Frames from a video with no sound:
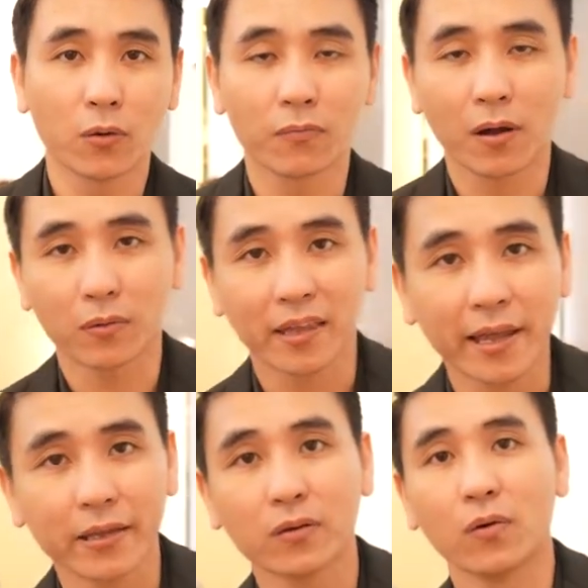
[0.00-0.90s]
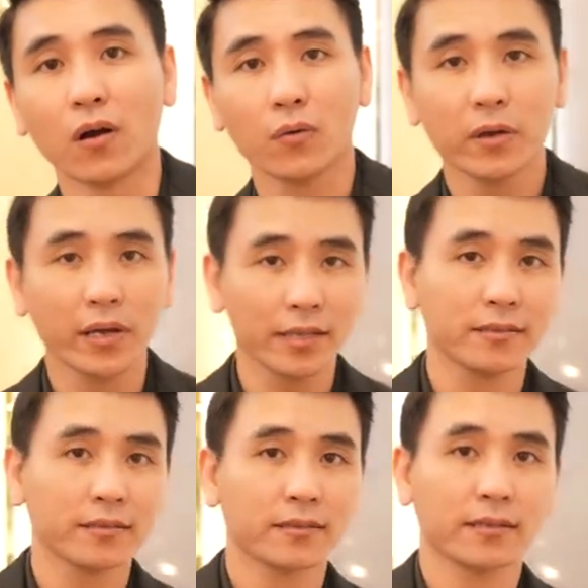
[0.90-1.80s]
thuộc vào tay của quý khách,
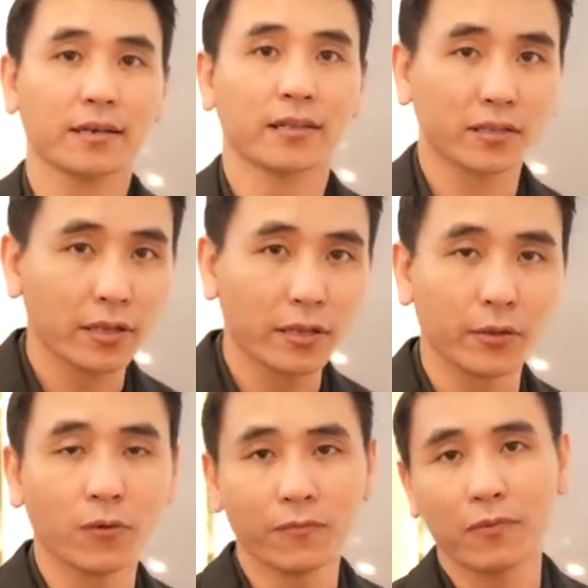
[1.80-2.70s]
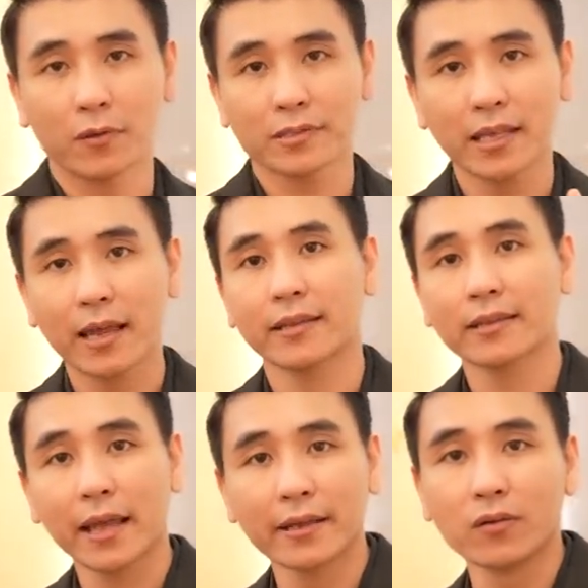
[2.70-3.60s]
tức là tùy thuộc vào size
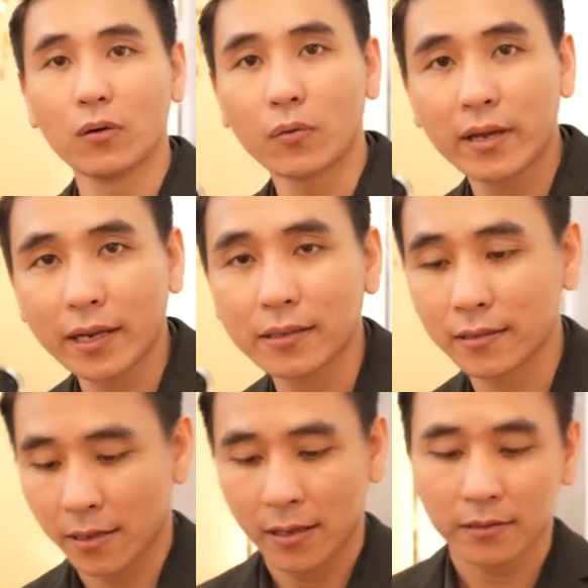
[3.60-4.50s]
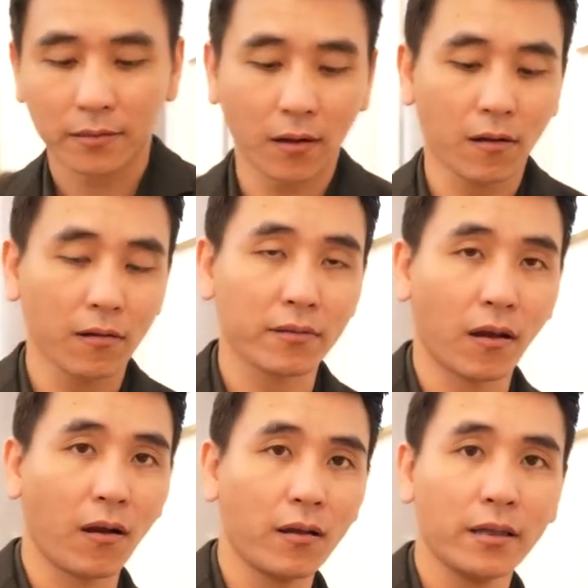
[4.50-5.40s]
tay của quý khách, to
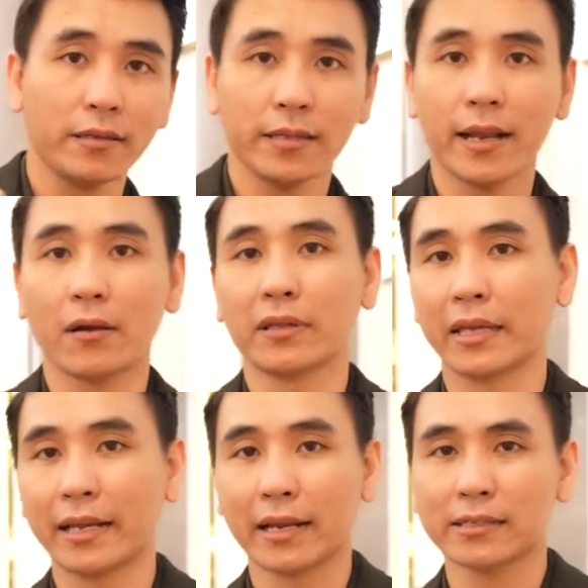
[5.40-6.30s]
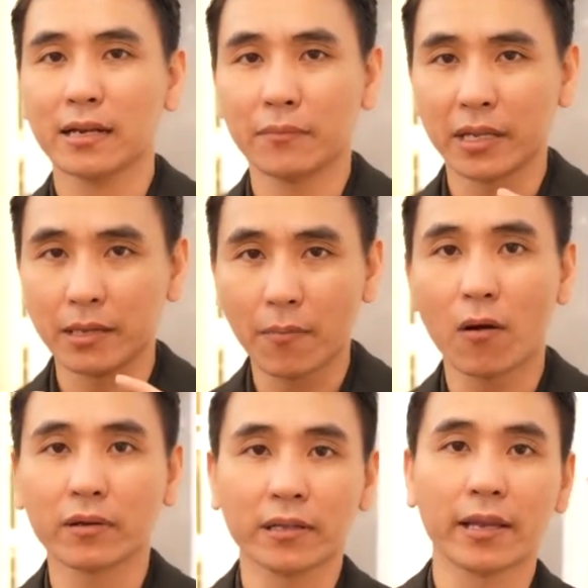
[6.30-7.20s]
nhỏ thích như thế nào thì Kỳ Lân sẽ làm
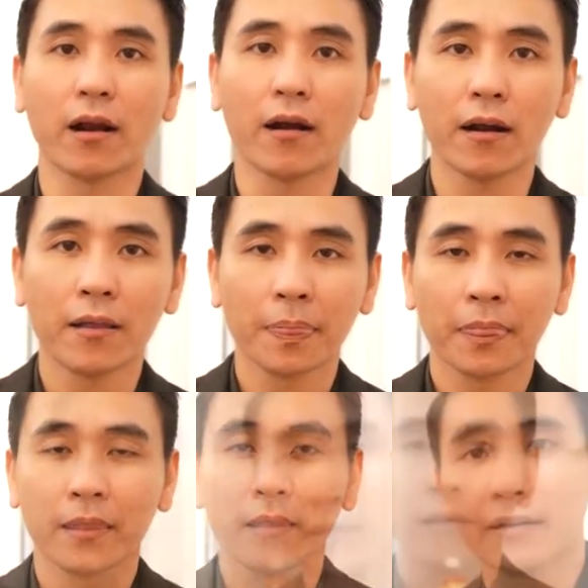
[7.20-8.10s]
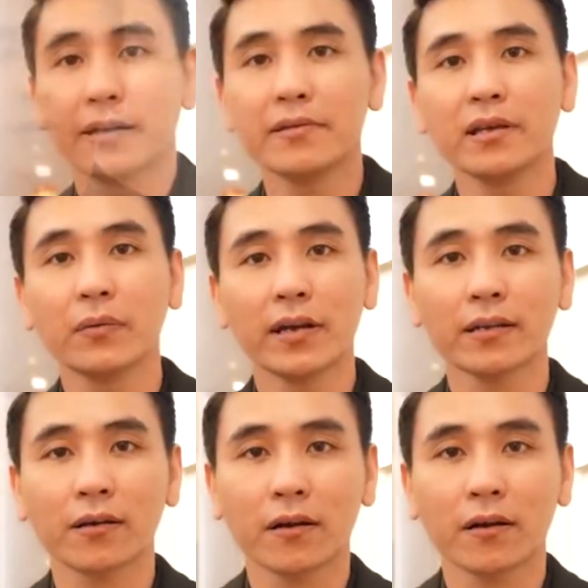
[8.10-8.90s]
y-bon như thế đó. Nếu như quý khách